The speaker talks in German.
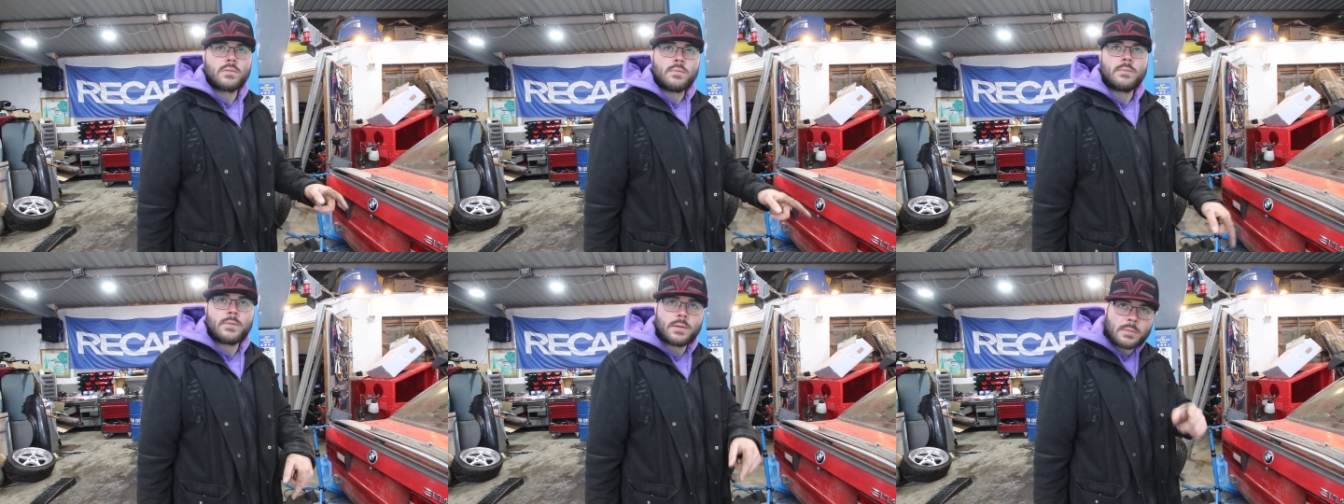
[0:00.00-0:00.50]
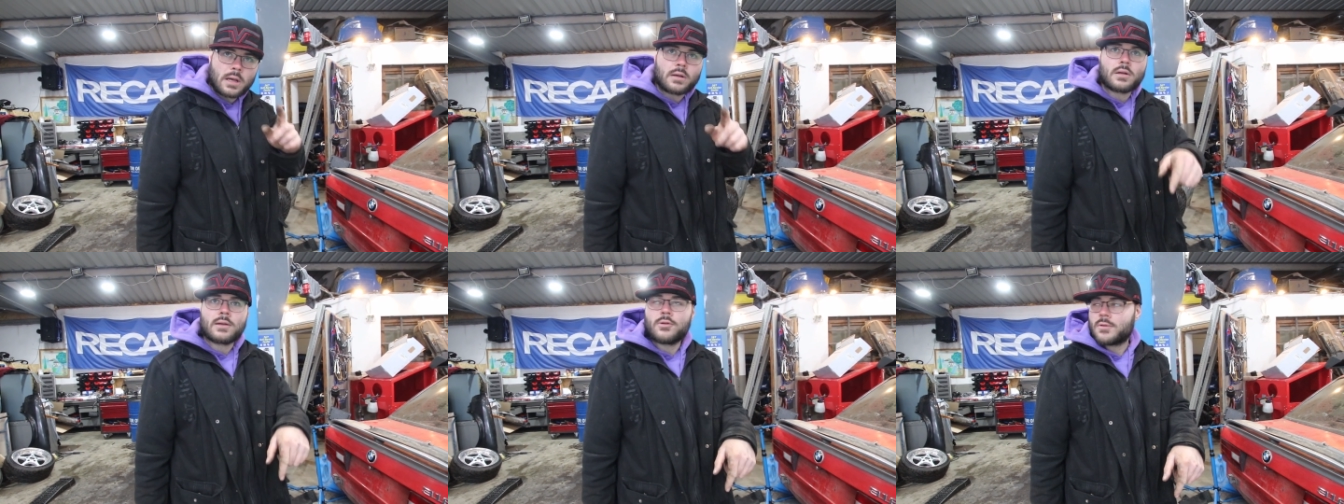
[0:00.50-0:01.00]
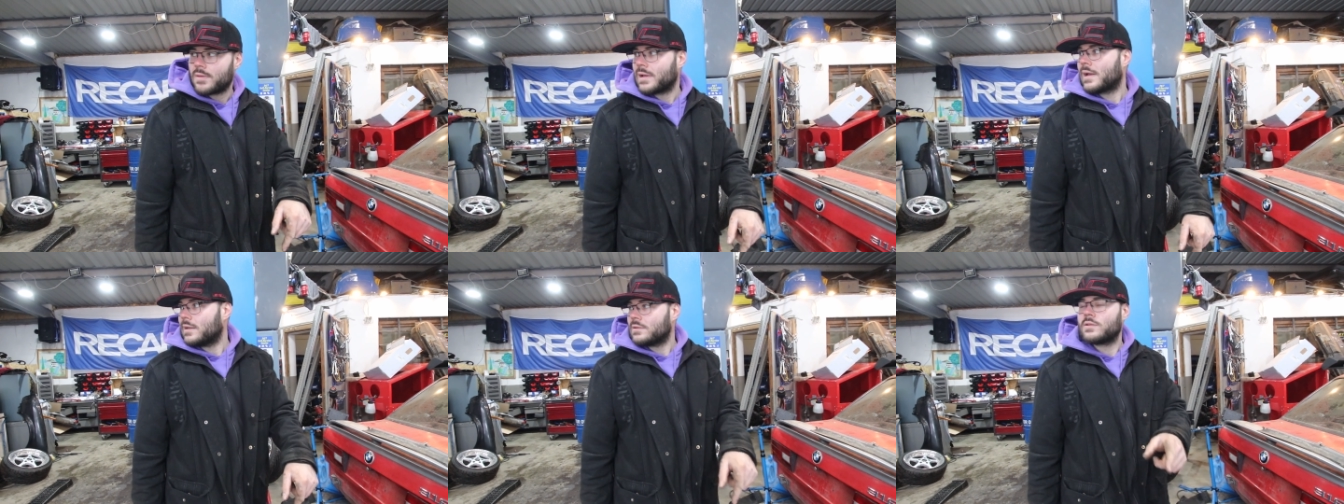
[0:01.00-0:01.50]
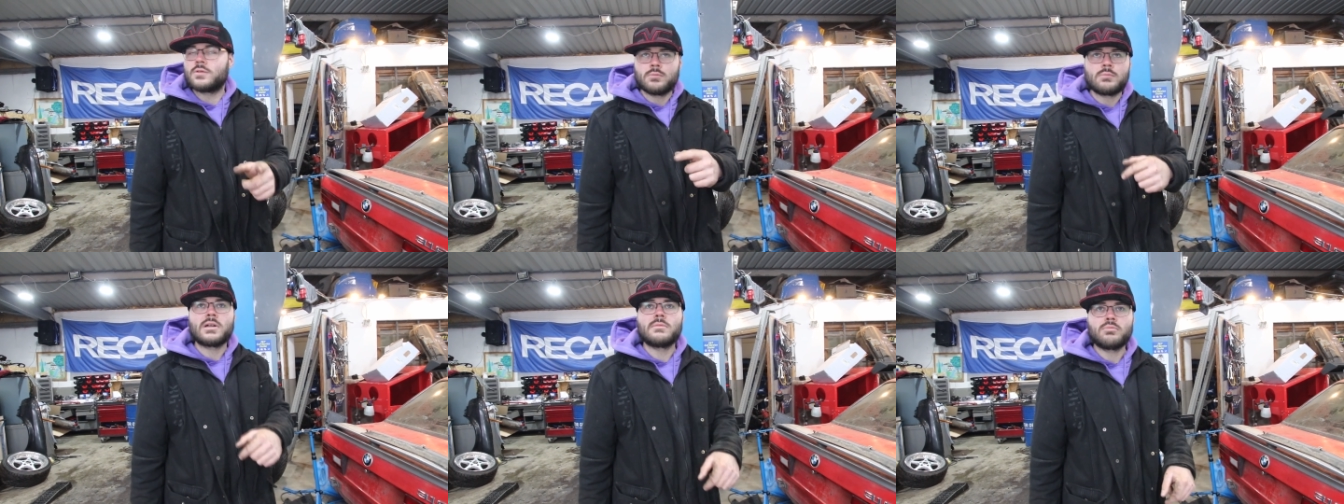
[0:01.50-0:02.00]
Wir machen einen kurzen Cut, ich
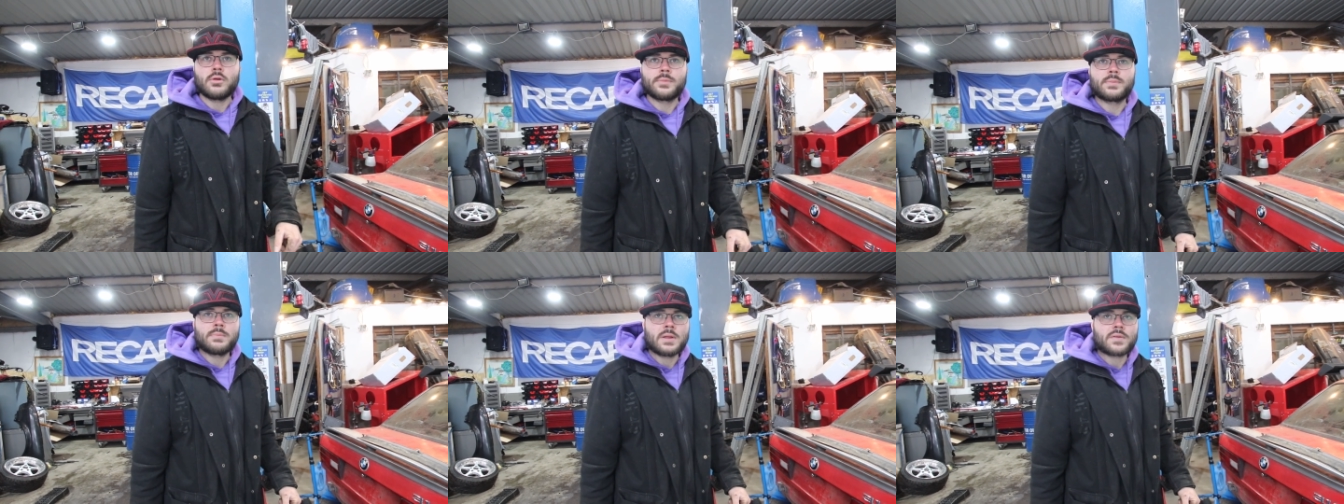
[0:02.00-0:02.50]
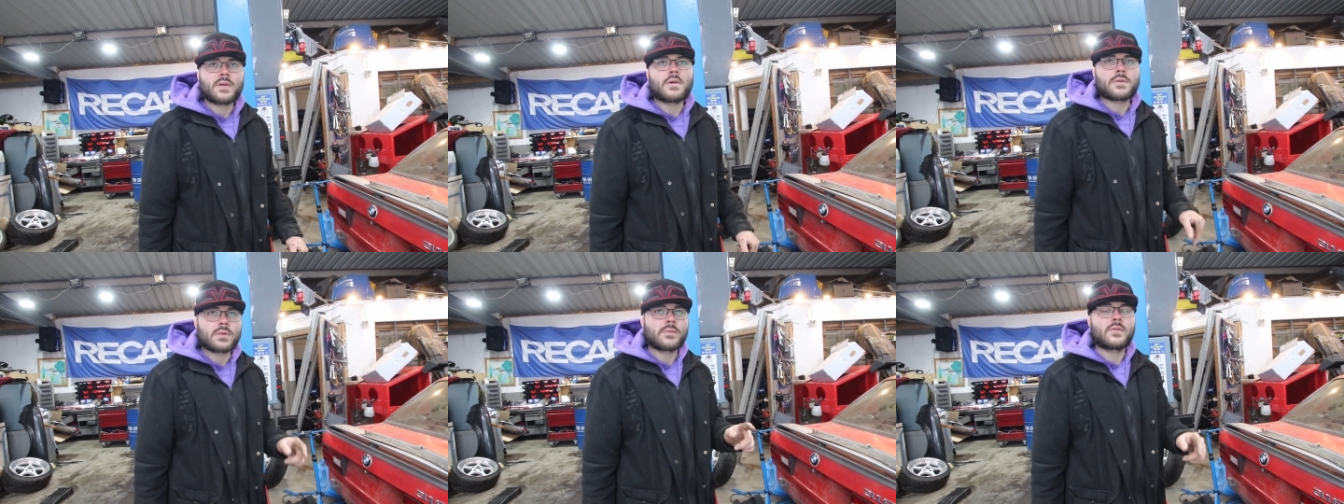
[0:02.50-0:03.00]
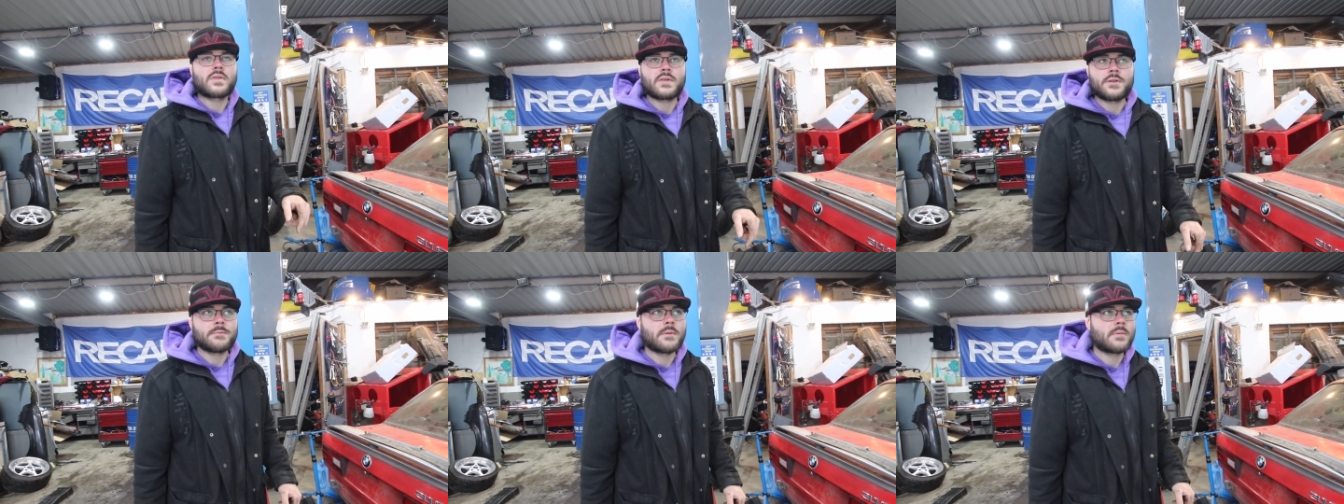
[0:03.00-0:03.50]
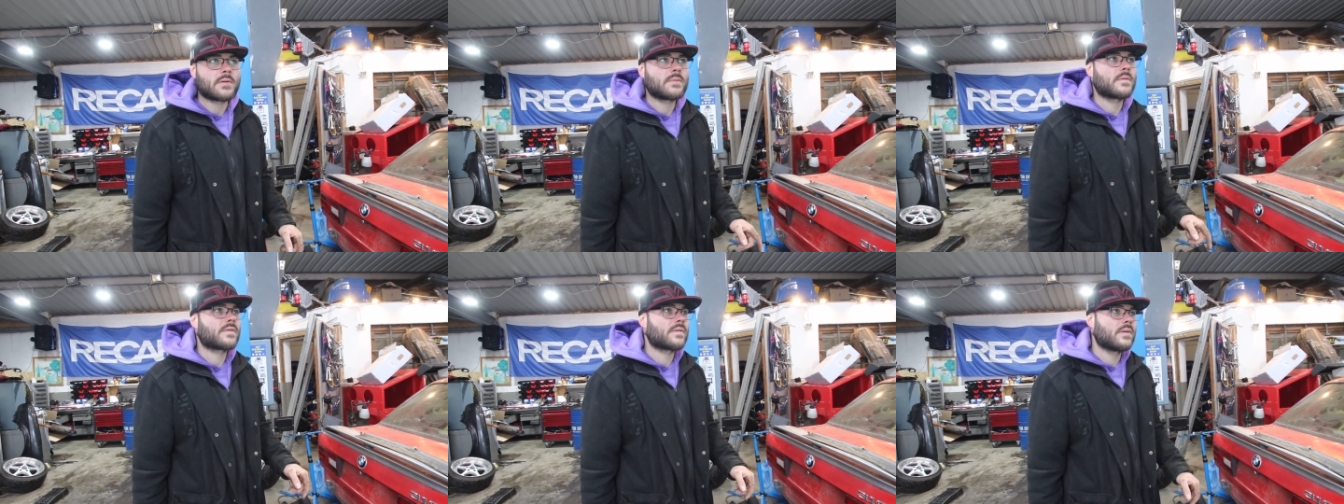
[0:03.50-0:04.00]
hole meine Bobbit Bs raus und dann erzähle ich mal
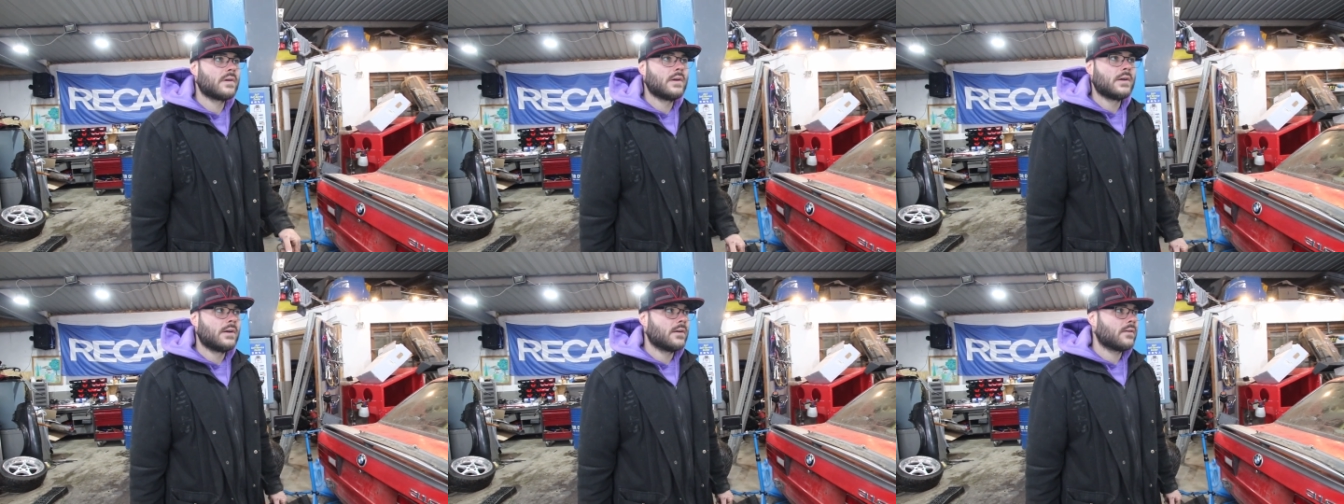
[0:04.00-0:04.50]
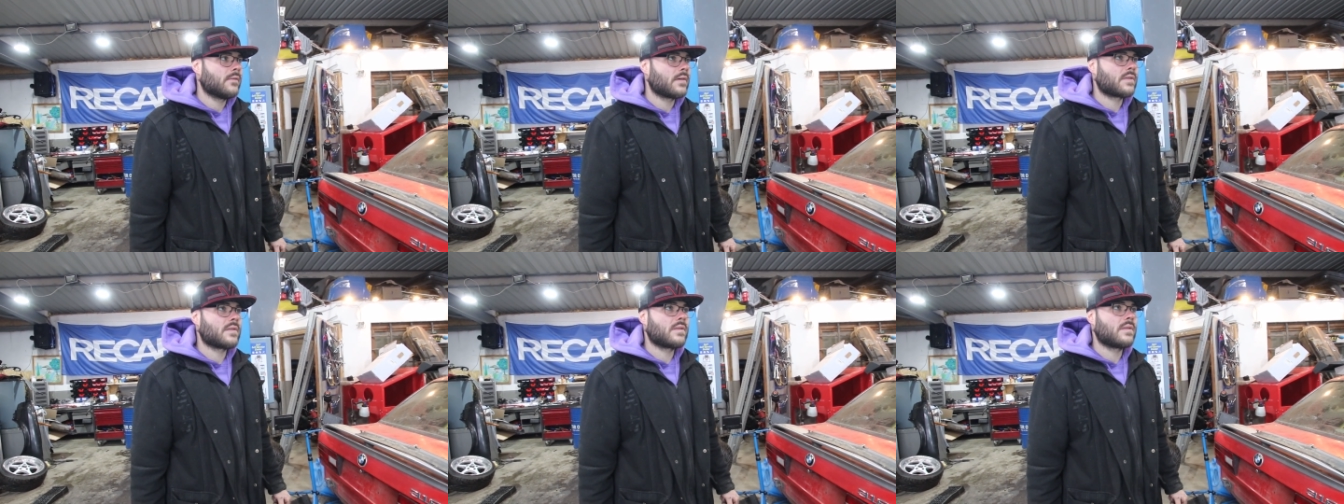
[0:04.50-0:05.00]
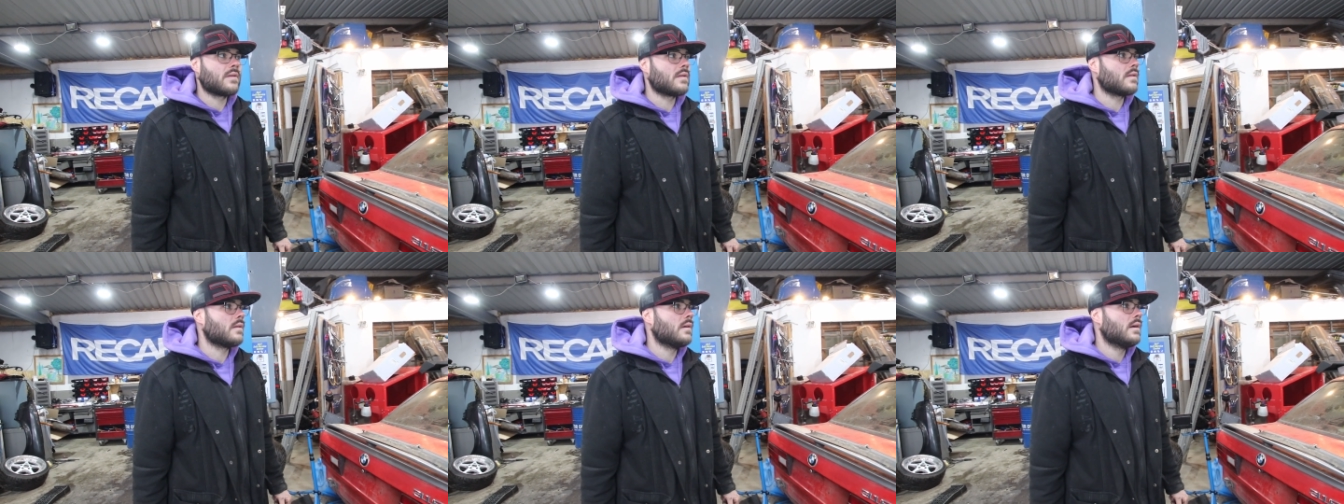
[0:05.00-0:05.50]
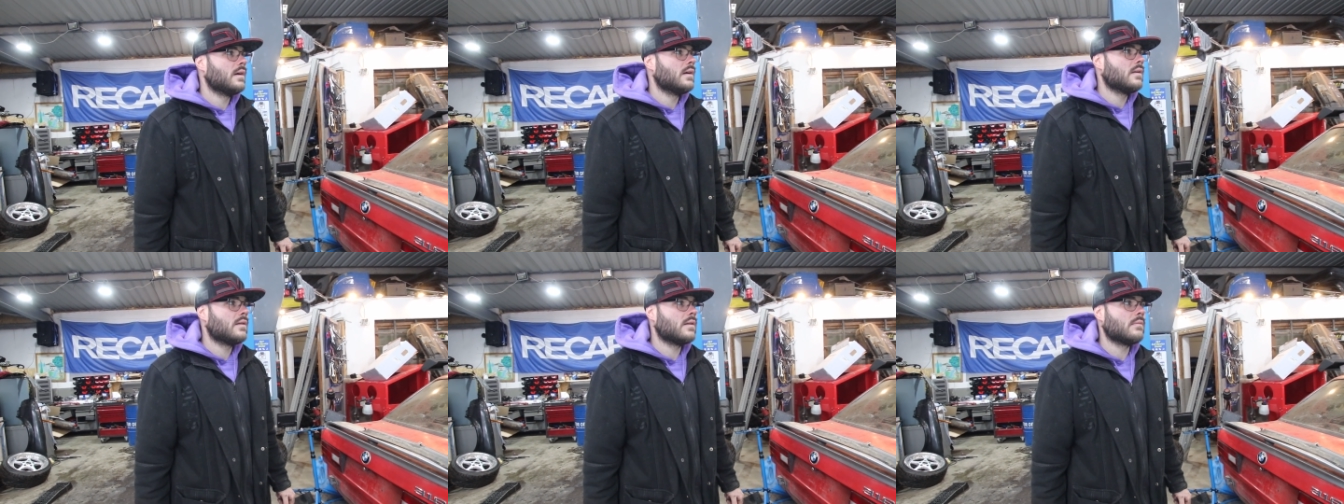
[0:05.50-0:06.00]
was, was quasi den,
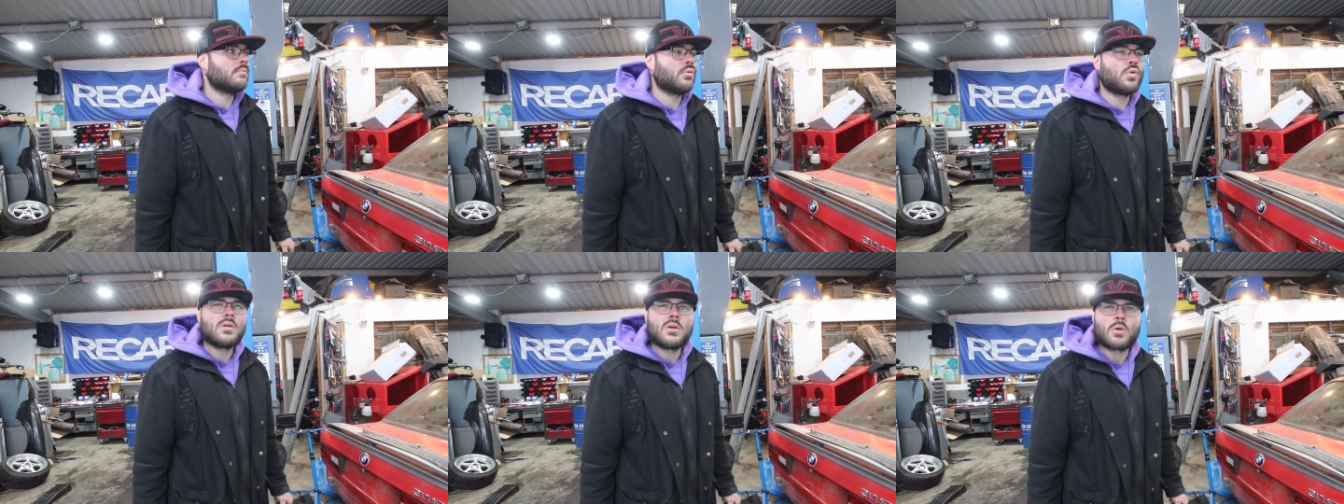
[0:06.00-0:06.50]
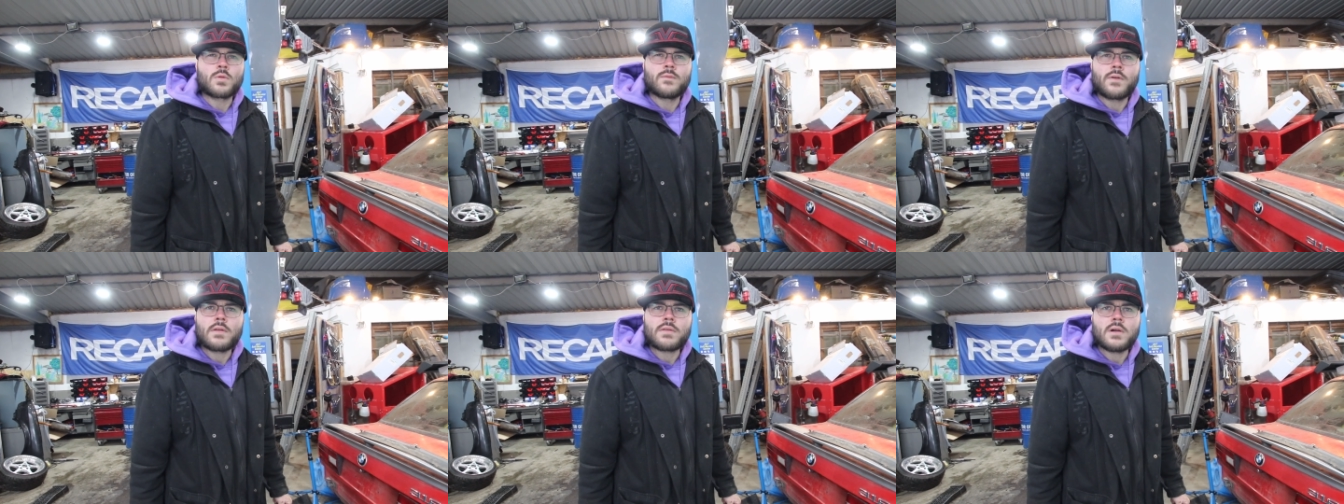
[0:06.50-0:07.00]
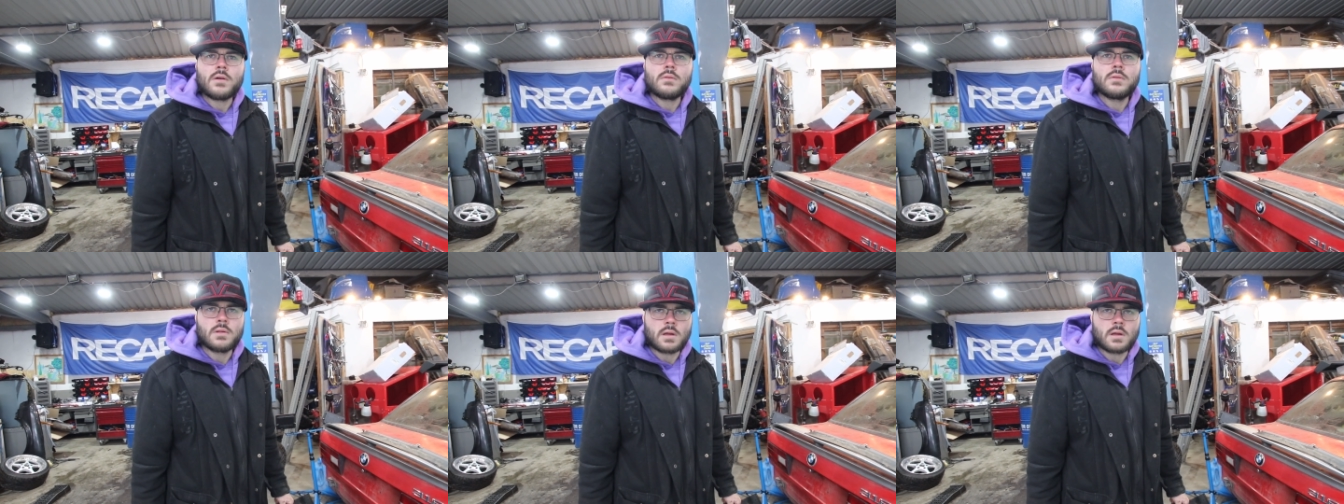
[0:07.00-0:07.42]
den Boden aus dem Fass haut.